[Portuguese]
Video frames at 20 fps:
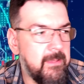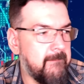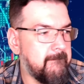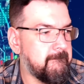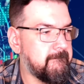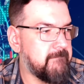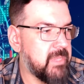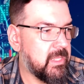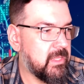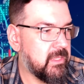
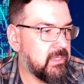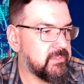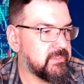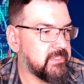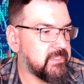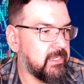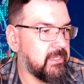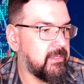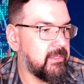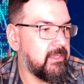
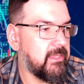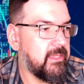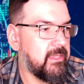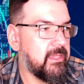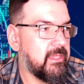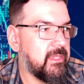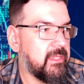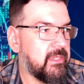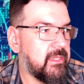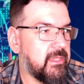Beleza?
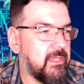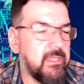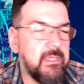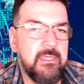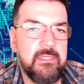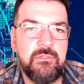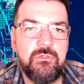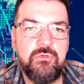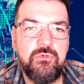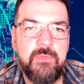Ah,
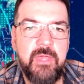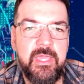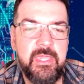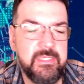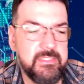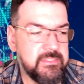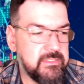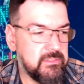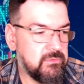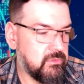no
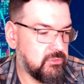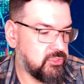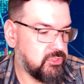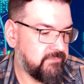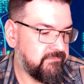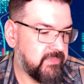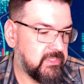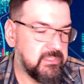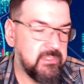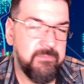mais, cogite
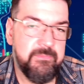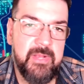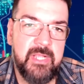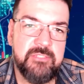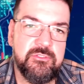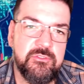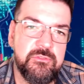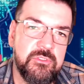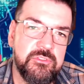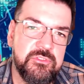fazer parte do
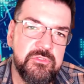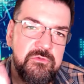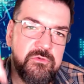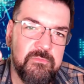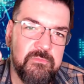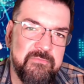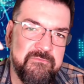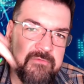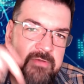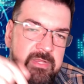nosso grupo
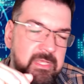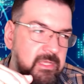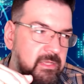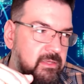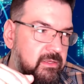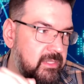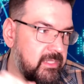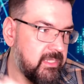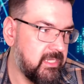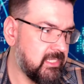free,
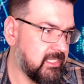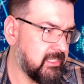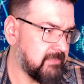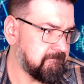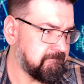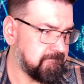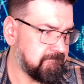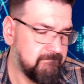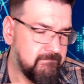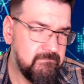link
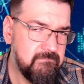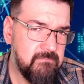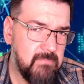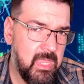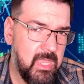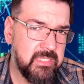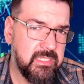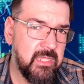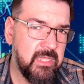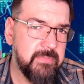
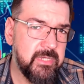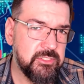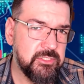aqui abaixo